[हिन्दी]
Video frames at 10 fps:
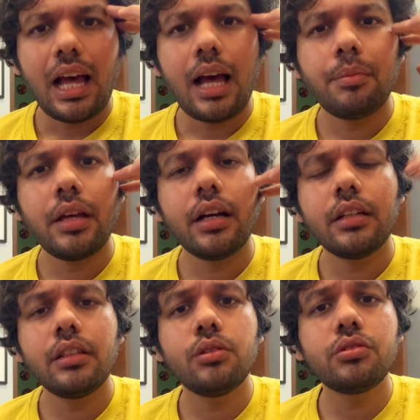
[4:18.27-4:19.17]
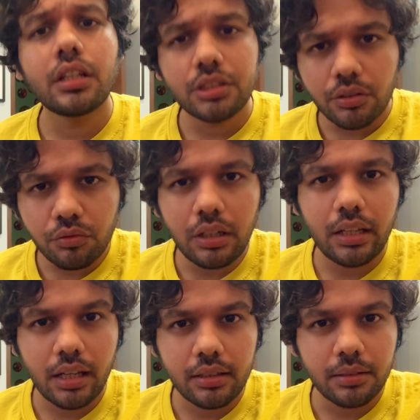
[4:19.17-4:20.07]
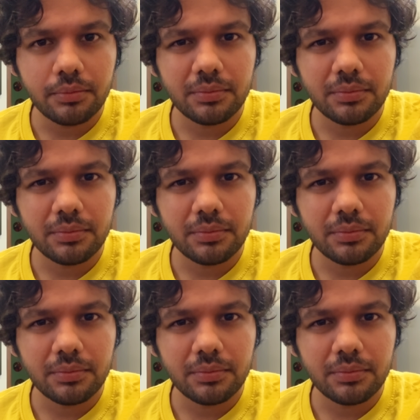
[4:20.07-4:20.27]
आप क्या करते दूसरे शेफ को लेके आते